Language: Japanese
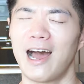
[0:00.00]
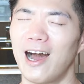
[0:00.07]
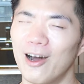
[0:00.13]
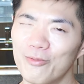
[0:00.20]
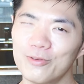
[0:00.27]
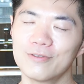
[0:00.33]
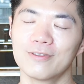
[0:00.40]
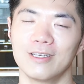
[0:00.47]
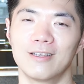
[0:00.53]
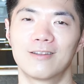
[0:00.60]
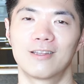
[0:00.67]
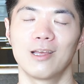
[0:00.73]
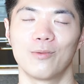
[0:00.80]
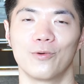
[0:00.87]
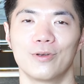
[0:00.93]
多分言っ
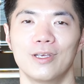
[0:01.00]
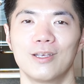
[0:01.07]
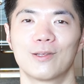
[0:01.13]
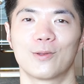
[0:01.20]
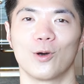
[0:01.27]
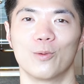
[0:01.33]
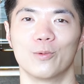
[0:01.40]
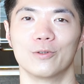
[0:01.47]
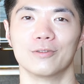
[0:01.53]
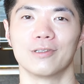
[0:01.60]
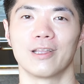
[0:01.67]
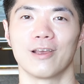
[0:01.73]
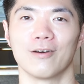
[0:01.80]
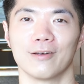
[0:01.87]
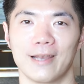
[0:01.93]
てもいいと思うん
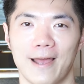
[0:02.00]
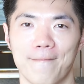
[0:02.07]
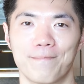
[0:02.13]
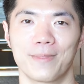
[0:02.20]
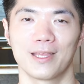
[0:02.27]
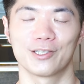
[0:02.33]
だよね。